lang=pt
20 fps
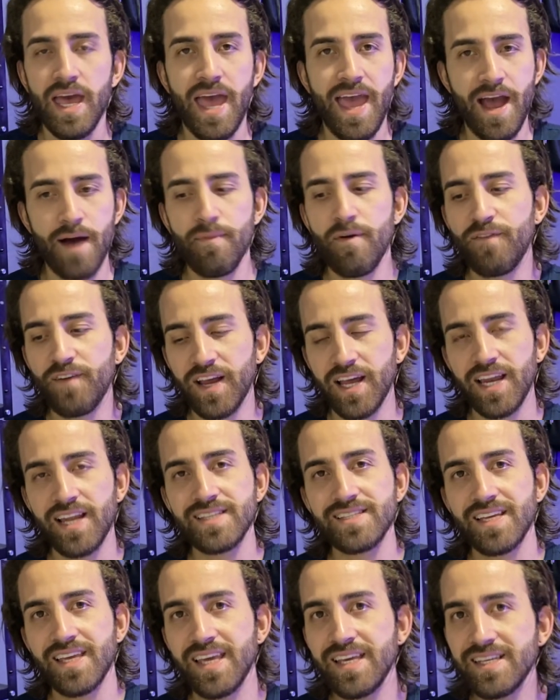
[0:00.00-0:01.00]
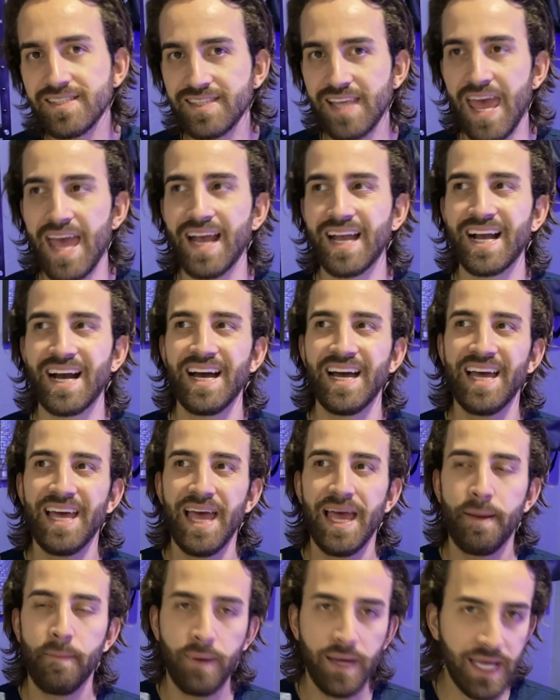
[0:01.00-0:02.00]
É uma fragrância seca,
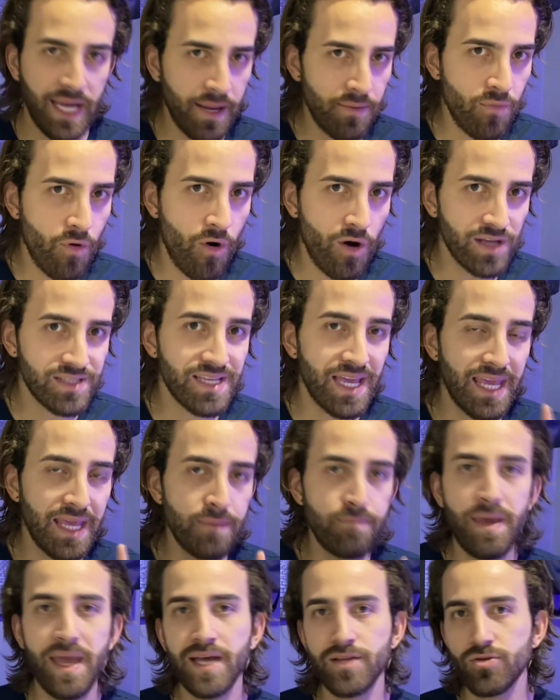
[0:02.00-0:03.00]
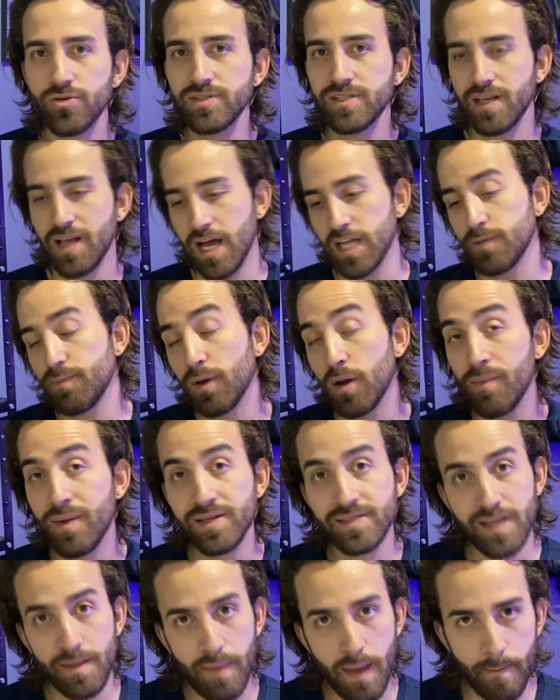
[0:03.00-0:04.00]
cremosa e bem adocicada, pelo
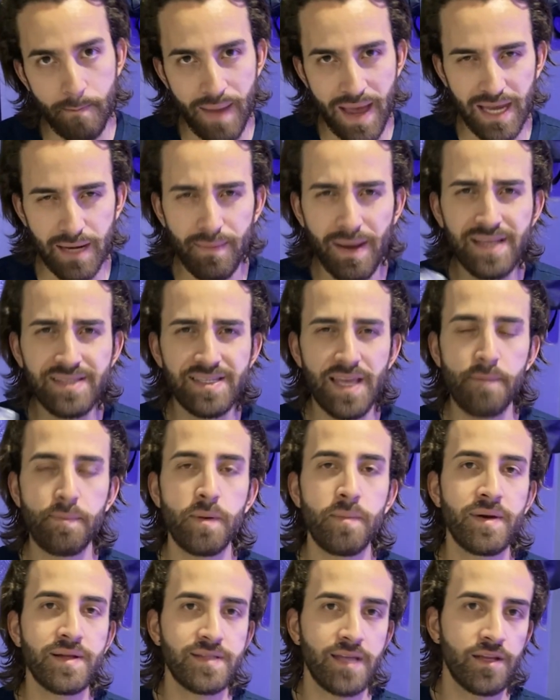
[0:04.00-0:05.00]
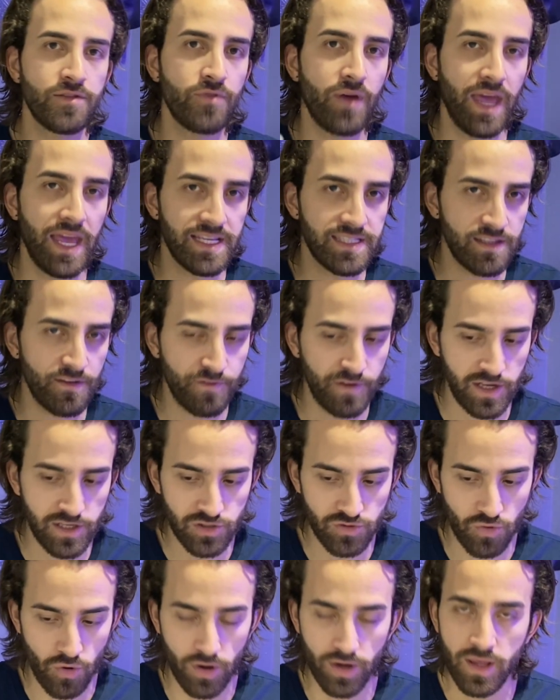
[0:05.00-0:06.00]
menos na minha pele, mas sempre mantendo esse
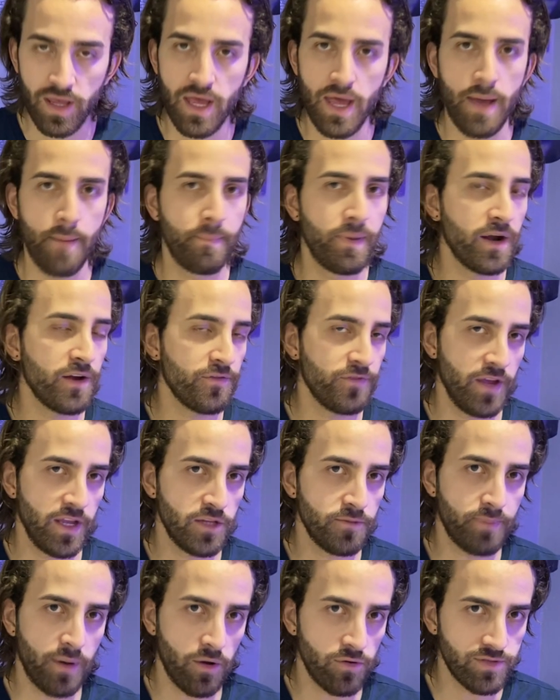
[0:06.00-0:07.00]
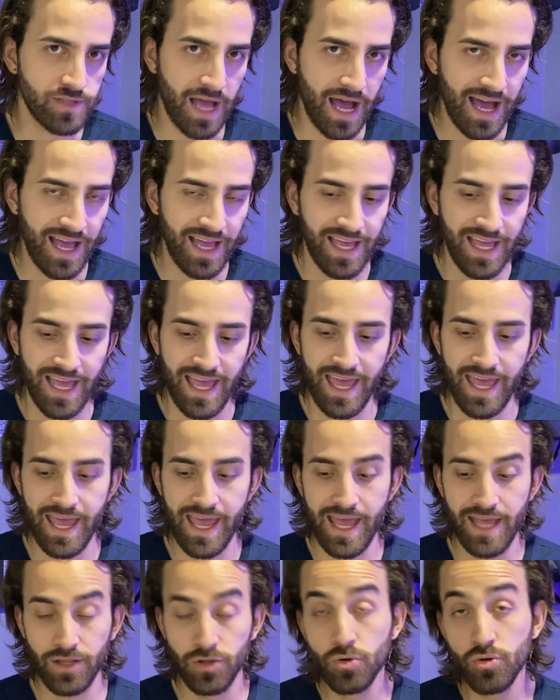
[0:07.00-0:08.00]
frescor perfeito para usar
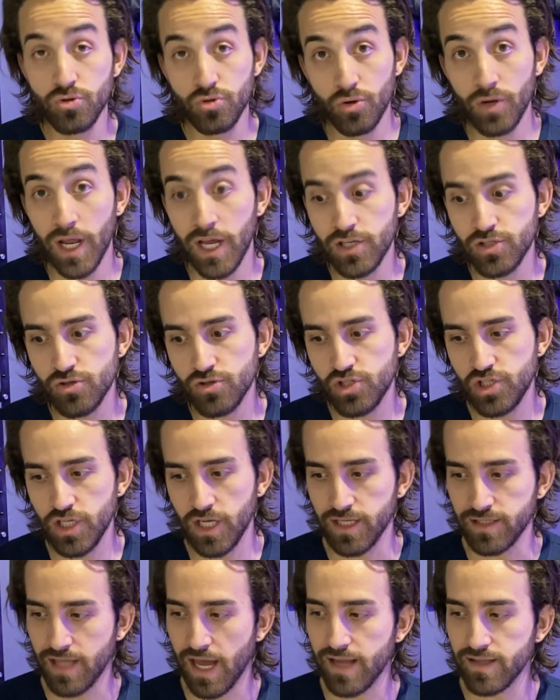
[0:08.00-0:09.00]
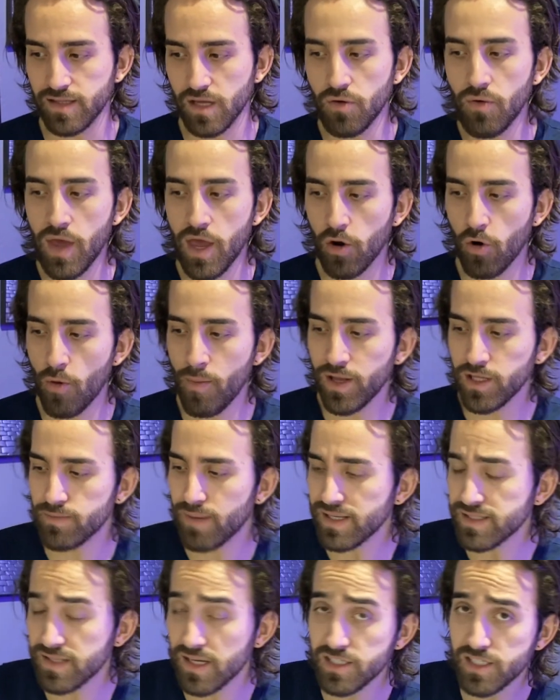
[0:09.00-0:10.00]
é, no, durante o dia, tá? Então eu recomendo
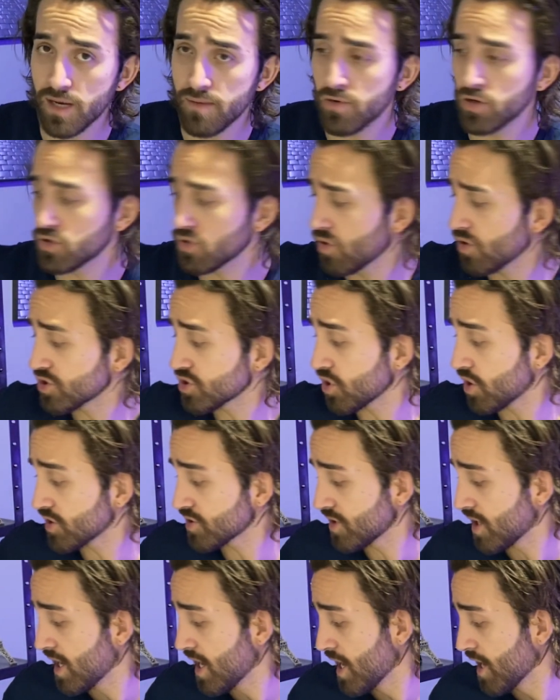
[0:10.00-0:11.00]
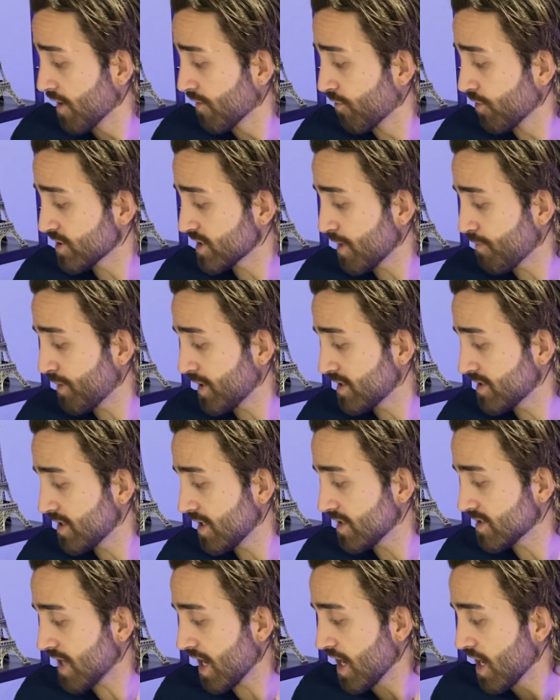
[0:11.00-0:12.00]
bastante, é muito gostoso. Você
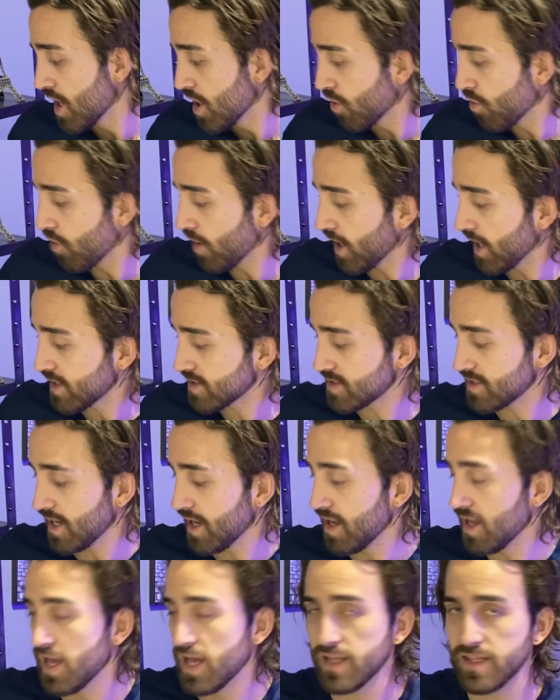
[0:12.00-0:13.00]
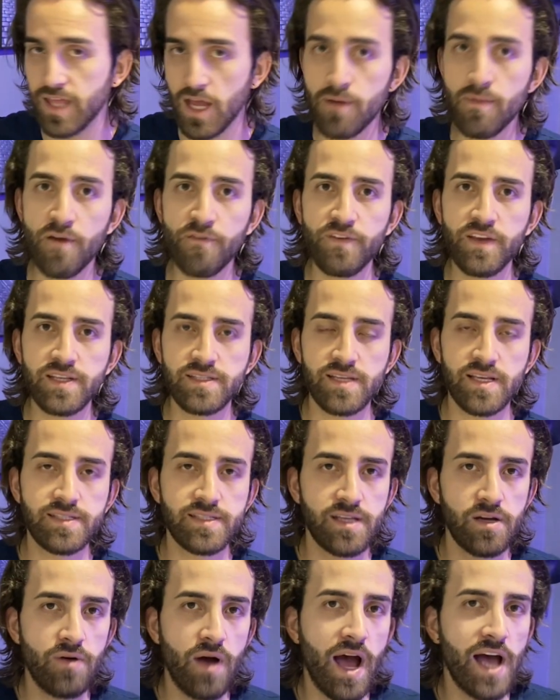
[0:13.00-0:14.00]
precisa conhecer. Tem uma
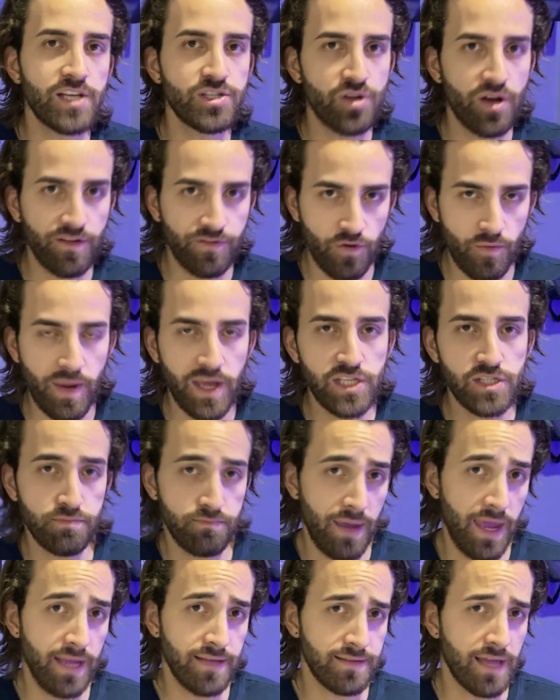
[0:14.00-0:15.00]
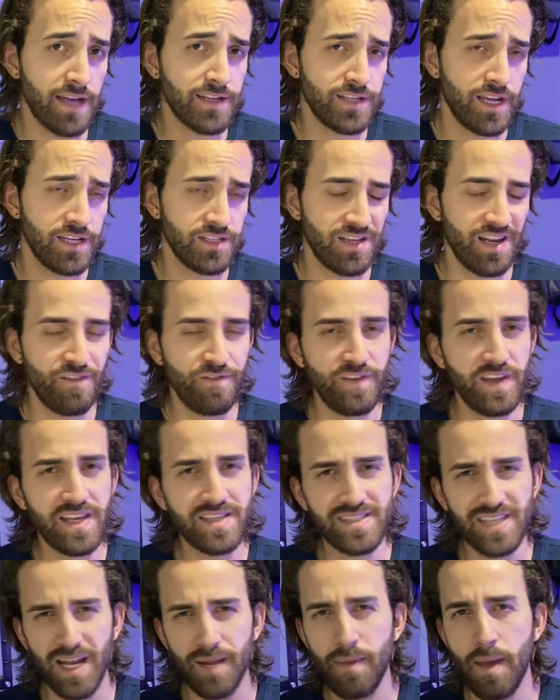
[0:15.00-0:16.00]
fixação razoavelmente bem, tá, gente? Ele
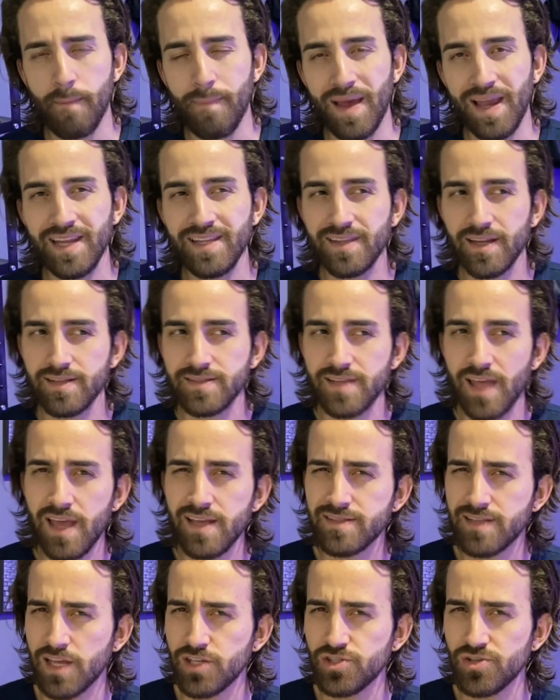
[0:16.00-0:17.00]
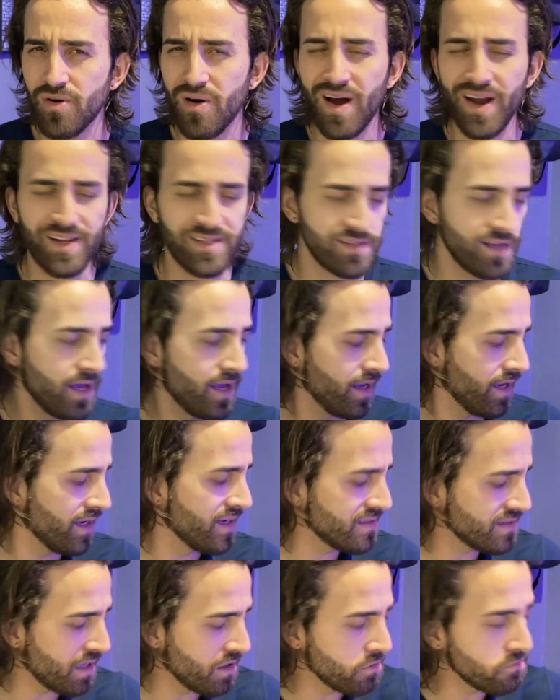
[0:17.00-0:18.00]
fixa na minha pele entre 6 e 7 horas,
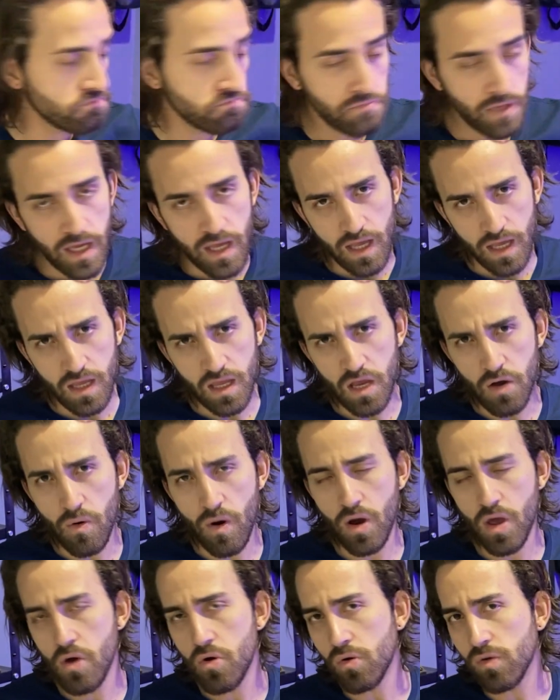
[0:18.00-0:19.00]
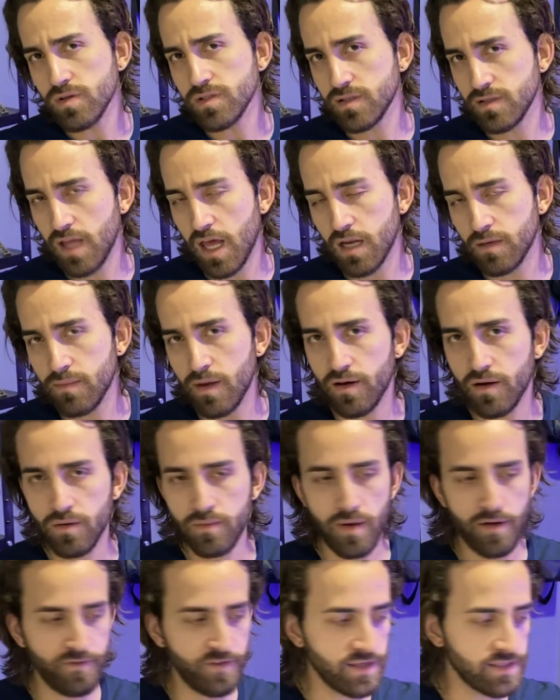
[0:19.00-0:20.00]
então eu, eu considero uma,
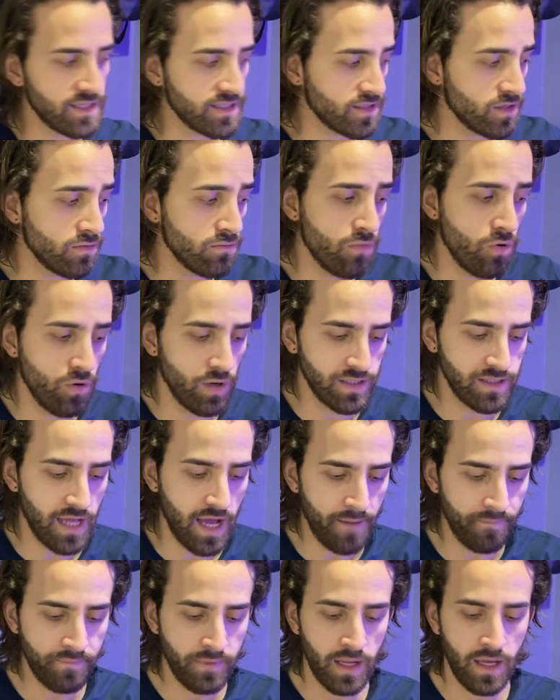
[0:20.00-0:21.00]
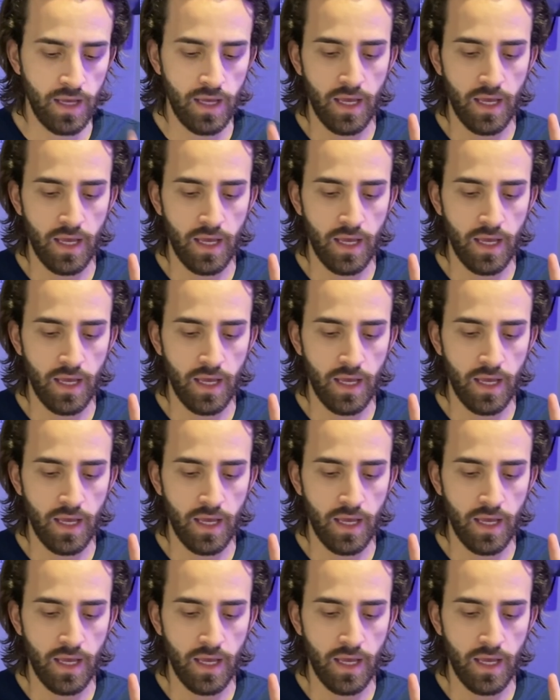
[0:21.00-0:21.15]
uma fixação boa, tá?